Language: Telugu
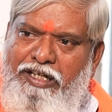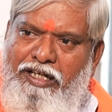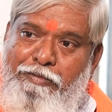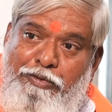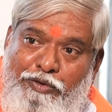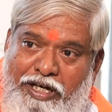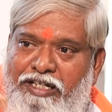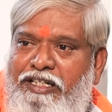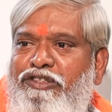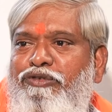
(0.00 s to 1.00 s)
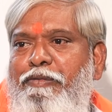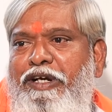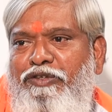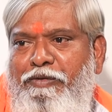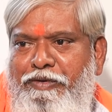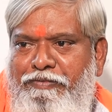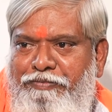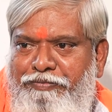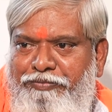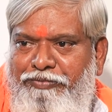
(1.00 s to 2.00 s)
వరకు కానీ ఇప్పుడు వన్ ఎయిటీ డేస్ కూడా పెడుతున్నాం మేము
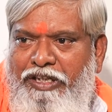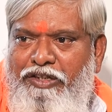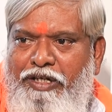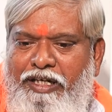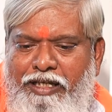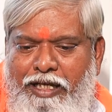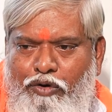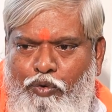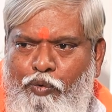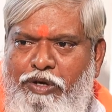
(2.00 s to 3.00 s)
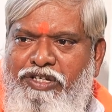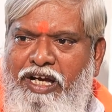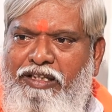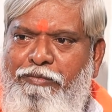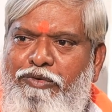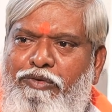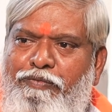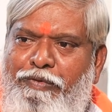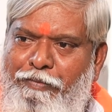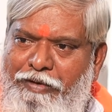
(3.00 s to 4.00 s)
ఎందుకంటే ఎక్కువ శాతము
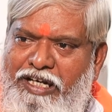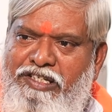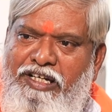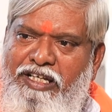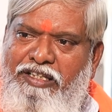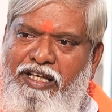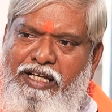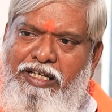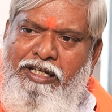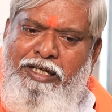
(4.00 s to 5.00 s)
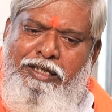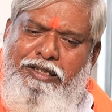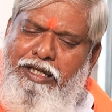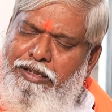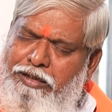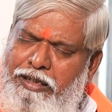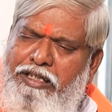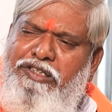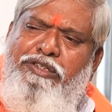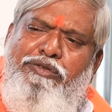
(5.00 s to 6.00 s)
ఫర్మెంటేషన్ అయితే ఎంత
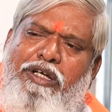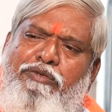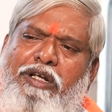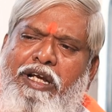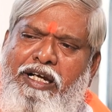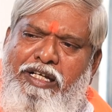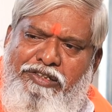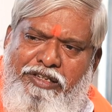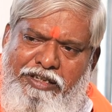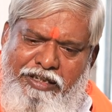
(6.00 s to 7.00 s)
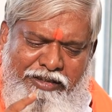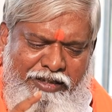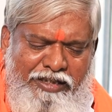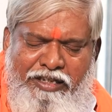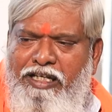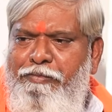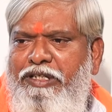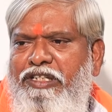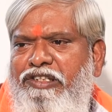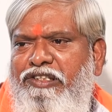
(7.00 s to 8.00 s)
డిసీజ్ ఉన్నా కూడా లాగేస్తుంది ఇది దేని దేనికి
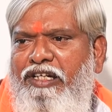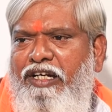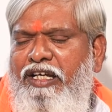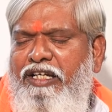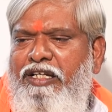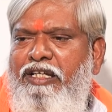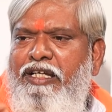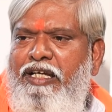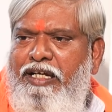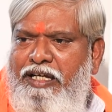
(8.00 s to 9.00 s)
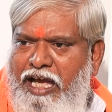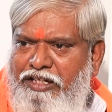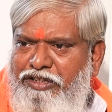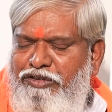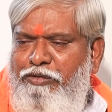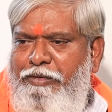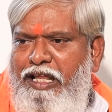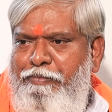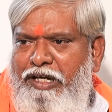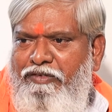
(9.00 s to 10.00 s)
పనిచేస్తుంది అంటే క్యాన్సర్తో
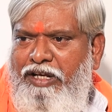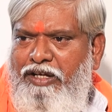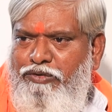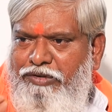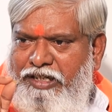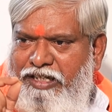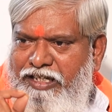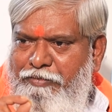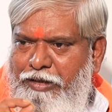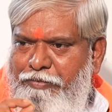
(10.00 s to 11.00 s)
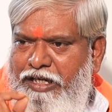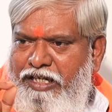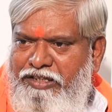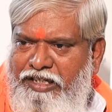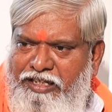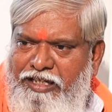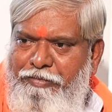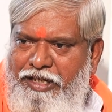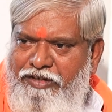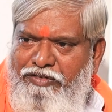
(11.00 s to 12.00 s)
బాధపడే వాళ్ళకు థర్టీ ఎంఎల్ మార్నింగ్ థర్టీ
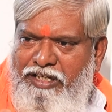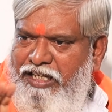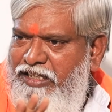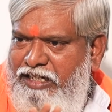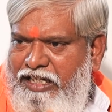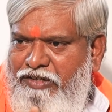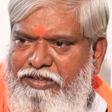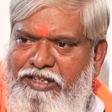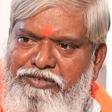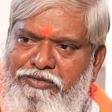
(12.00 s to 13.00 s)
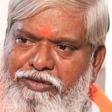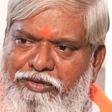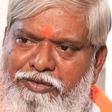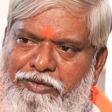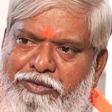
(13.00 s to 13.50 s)
ఎంఎల్ ఈవినింగ్ అంతకంటే ఎక్కువ తీసుకోవద్దు